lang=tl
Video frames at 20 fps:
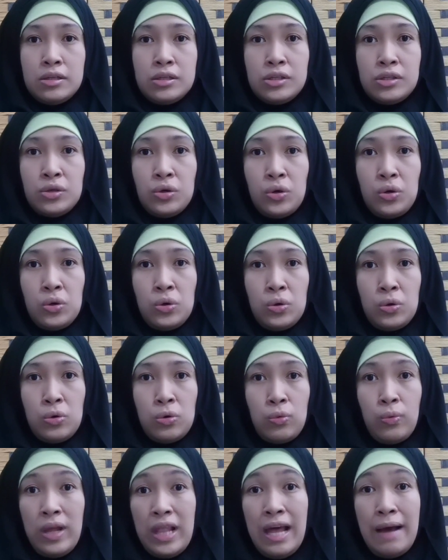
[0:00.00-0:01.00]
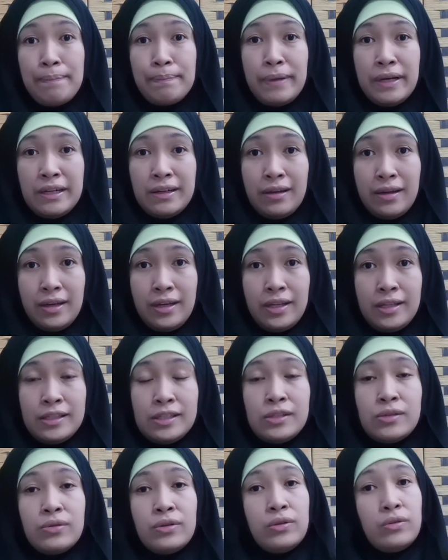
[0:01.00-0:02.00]
So, wala pa rin.
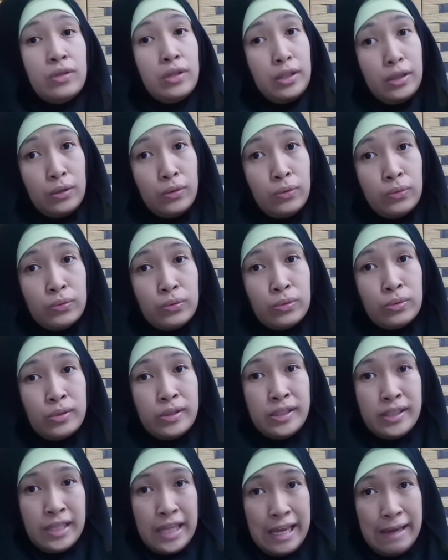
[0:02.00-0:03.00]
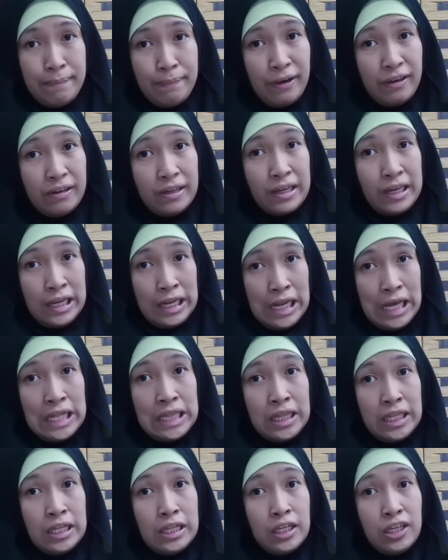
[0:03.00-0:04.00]
So, you need to stay pa rin
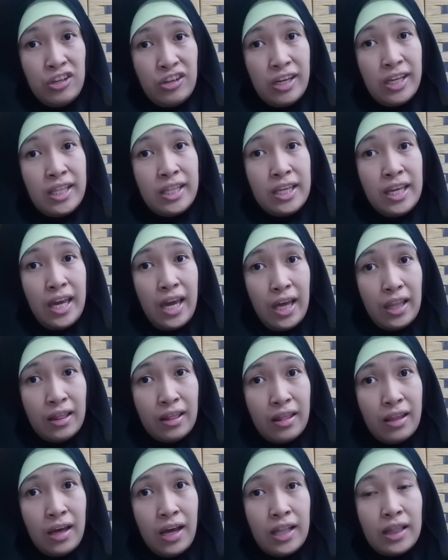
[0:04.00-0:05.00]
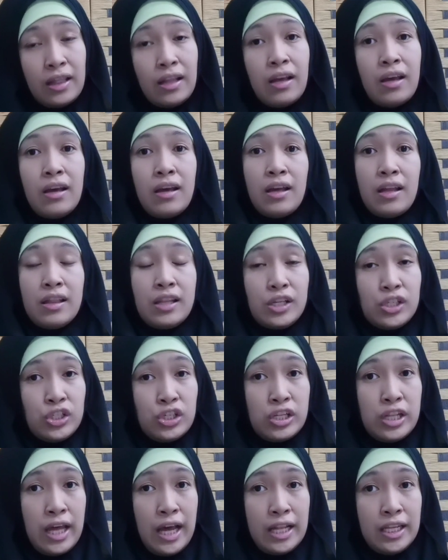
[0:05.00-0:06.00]
until you can get that
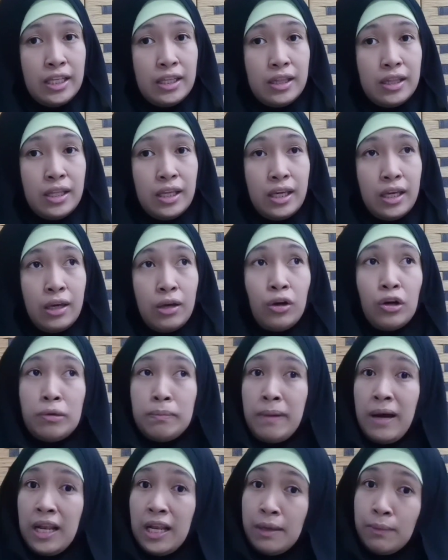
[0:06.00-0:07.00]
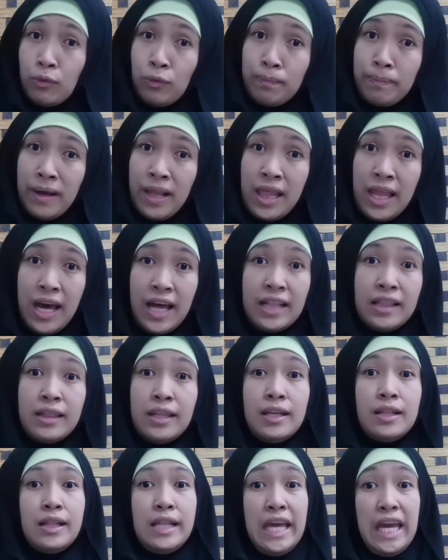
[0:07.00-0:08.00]
nationality or malay mo pala
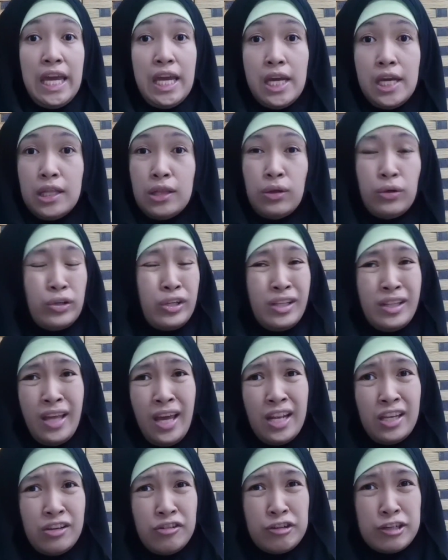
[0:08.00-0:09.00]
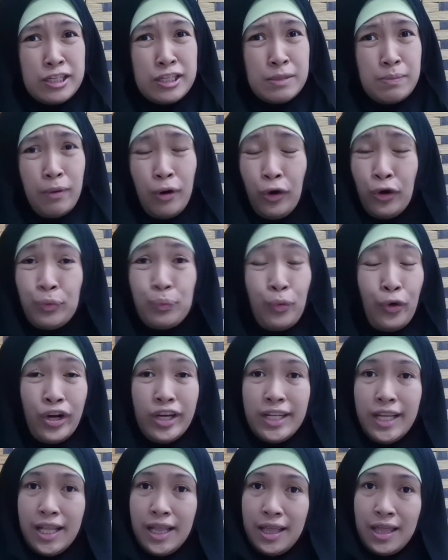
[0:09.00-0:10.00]
until 8 or 10 years pa or
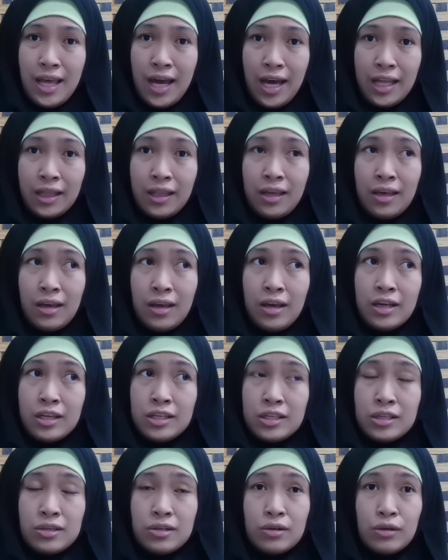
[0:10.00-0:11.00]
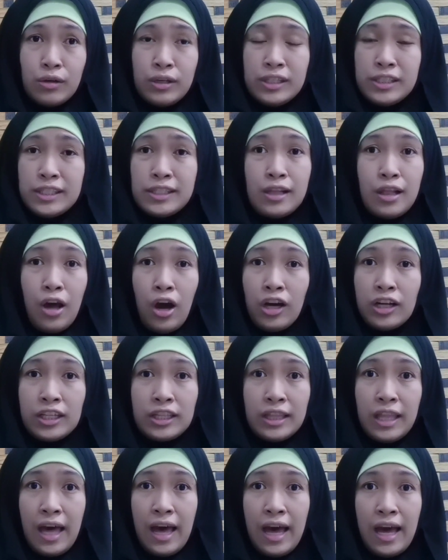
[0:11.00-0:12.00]
more than that. So, it's
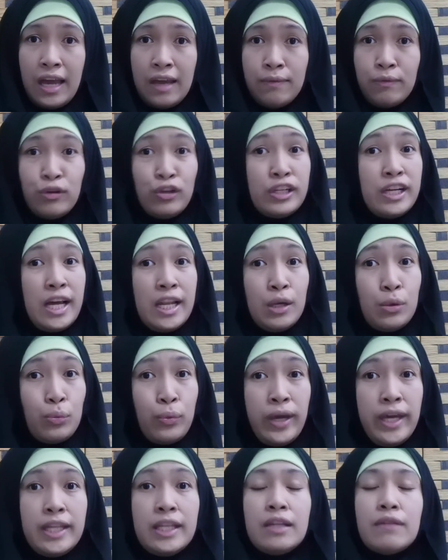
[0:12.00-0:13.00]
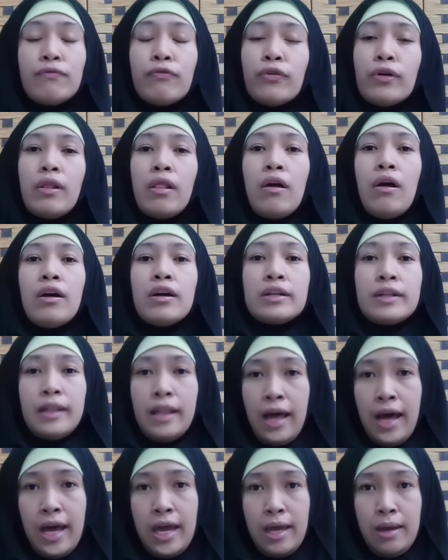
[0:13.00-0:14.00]
long time. You're gonna wait it for
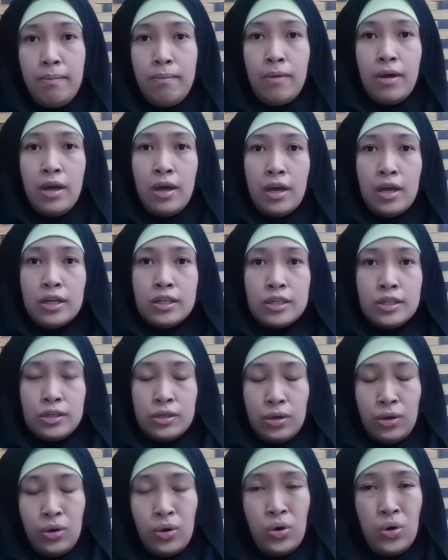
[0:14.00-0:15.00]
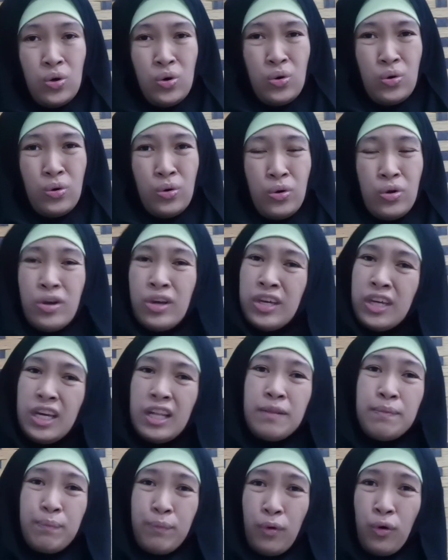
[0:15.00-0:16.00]
long time. So,
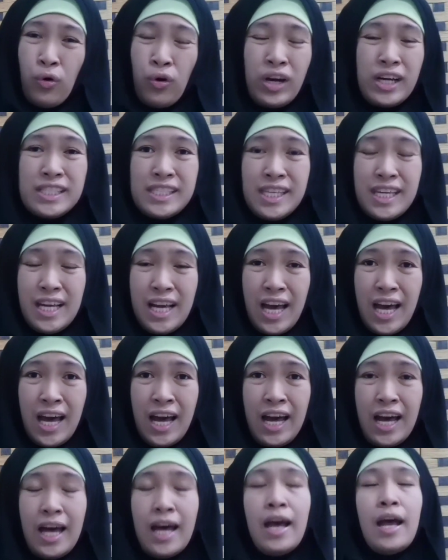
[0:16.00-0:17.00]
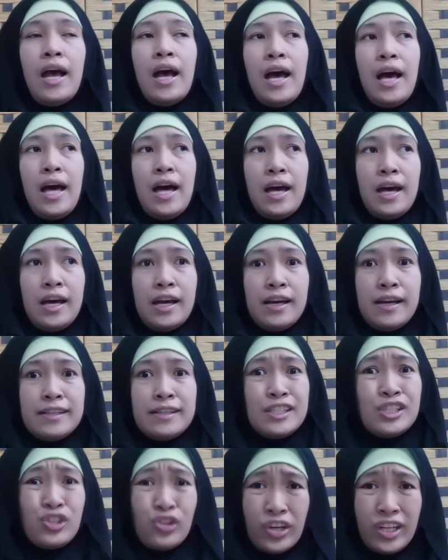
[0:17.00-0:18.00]
yan po. Kasi nga, uh,
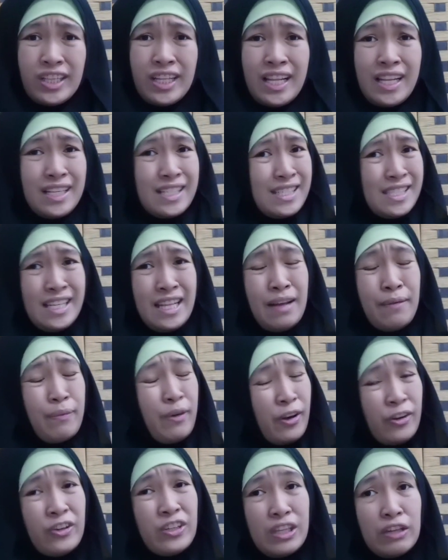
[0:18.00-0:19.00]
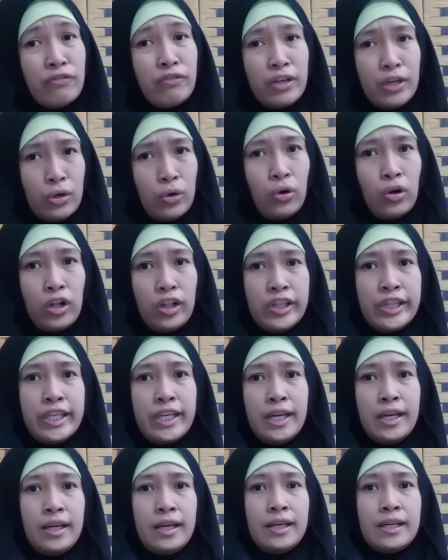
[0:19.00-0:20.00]
strict talaga sila. Very difficult.